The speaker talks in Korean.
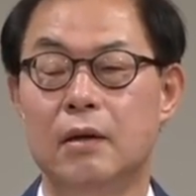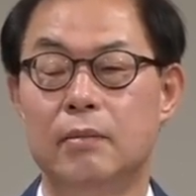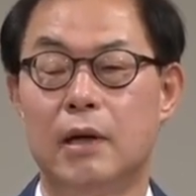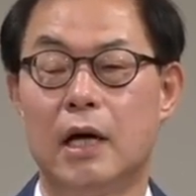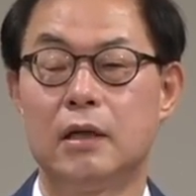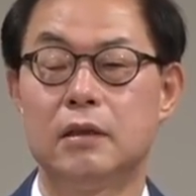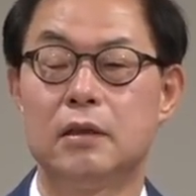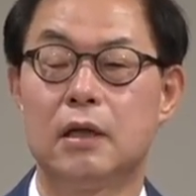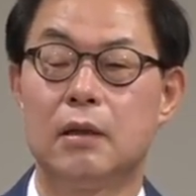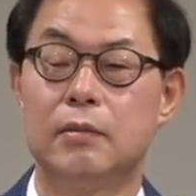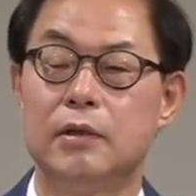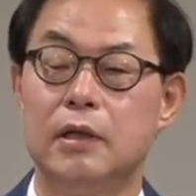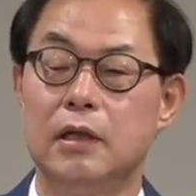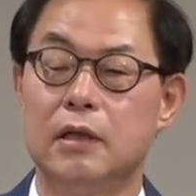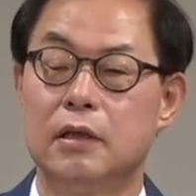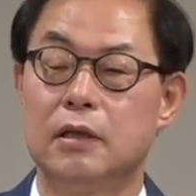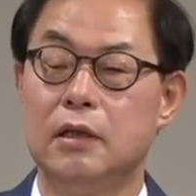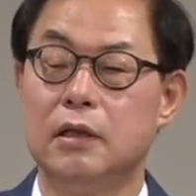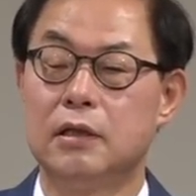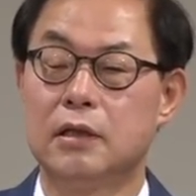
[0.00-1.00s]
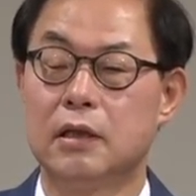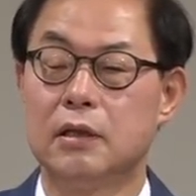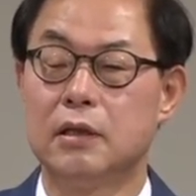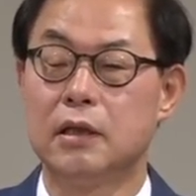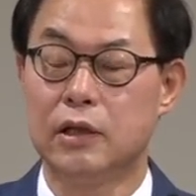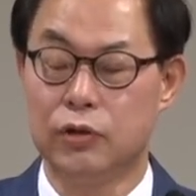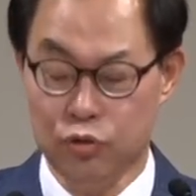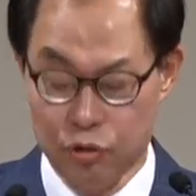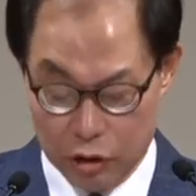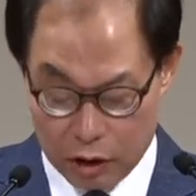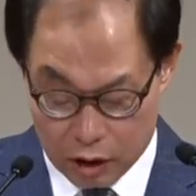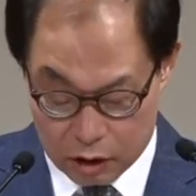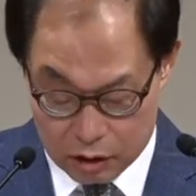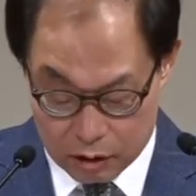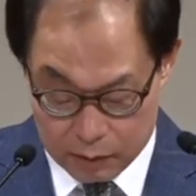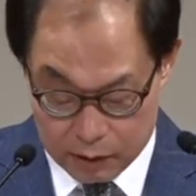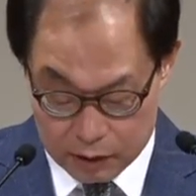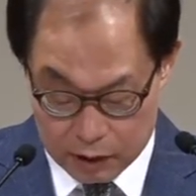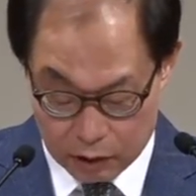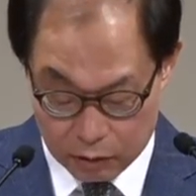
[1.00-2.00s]
많은 사람들이 크리스찬들의
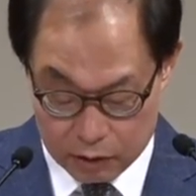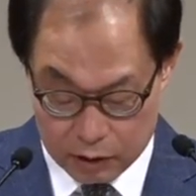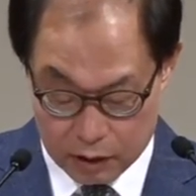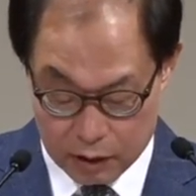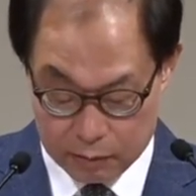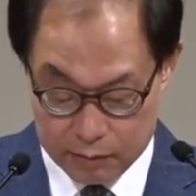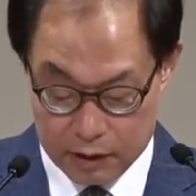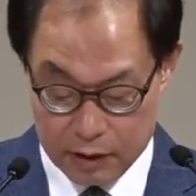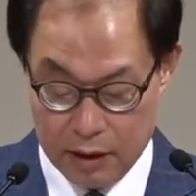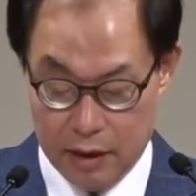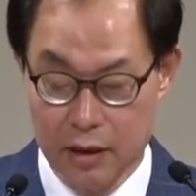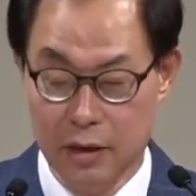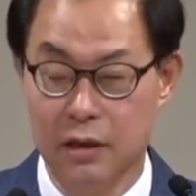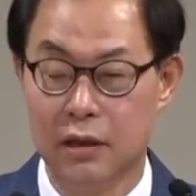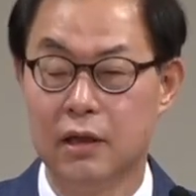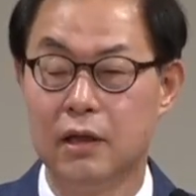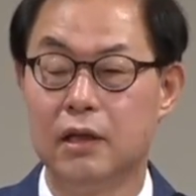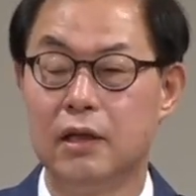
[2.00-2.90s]
취약점이 있다고 얘기를 합니다.